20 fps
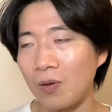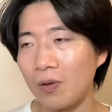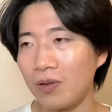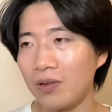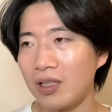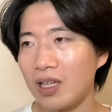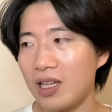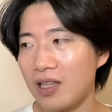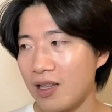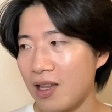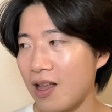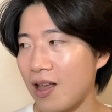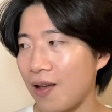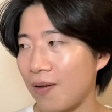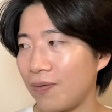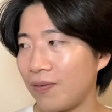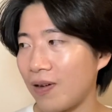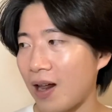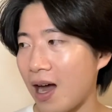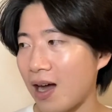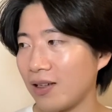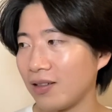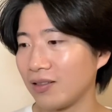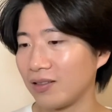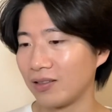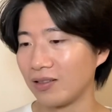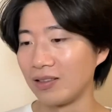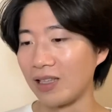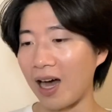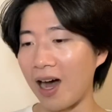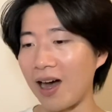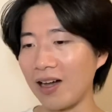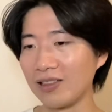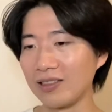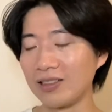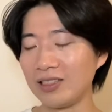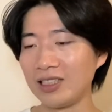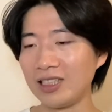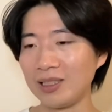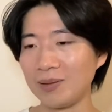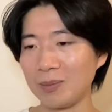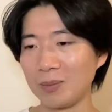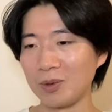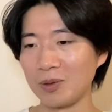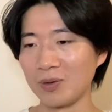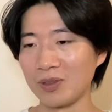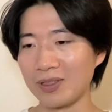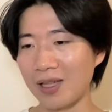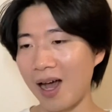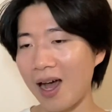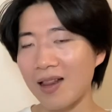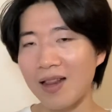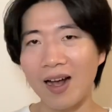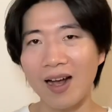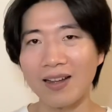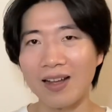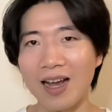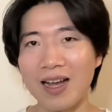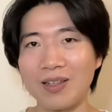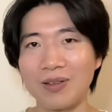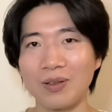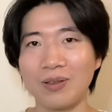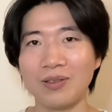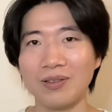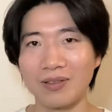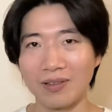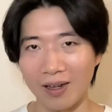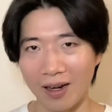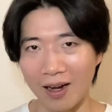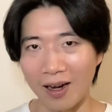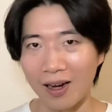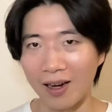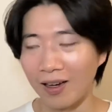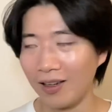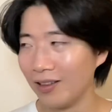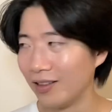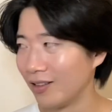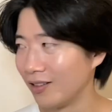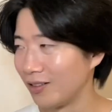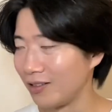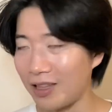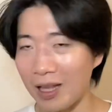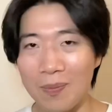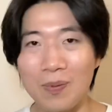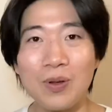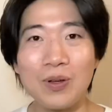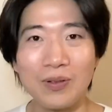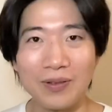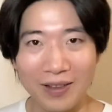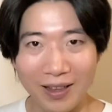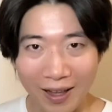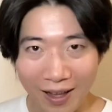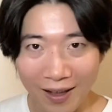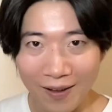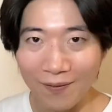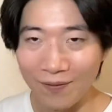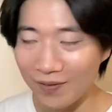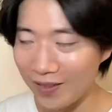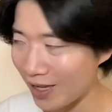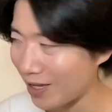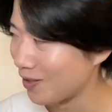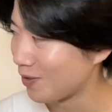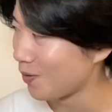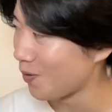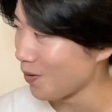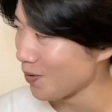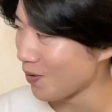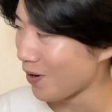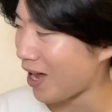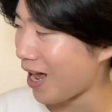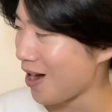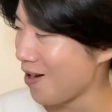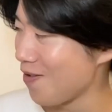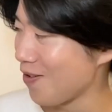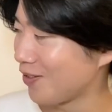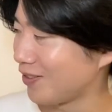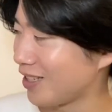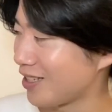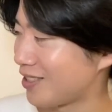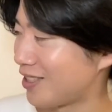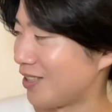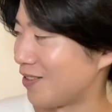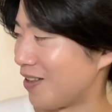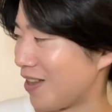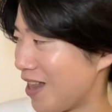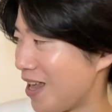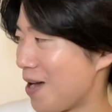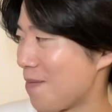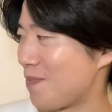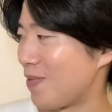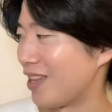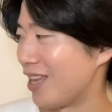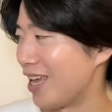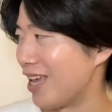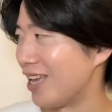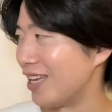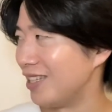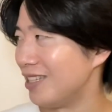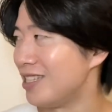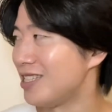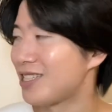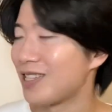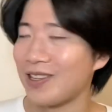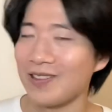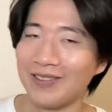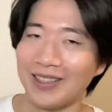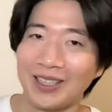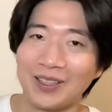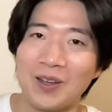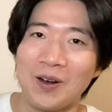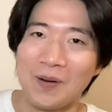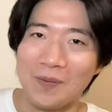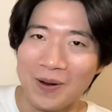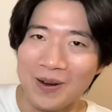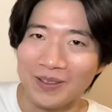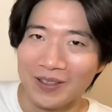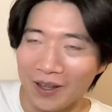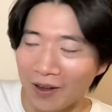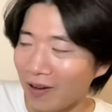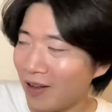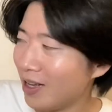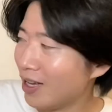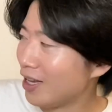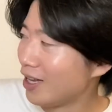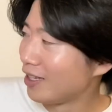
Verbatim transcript: こんなにね、フランクなチームもなかなかないというか、デビューで。で、そこの貫禄出してるのはね、やっぱね、西君だと思うのよ。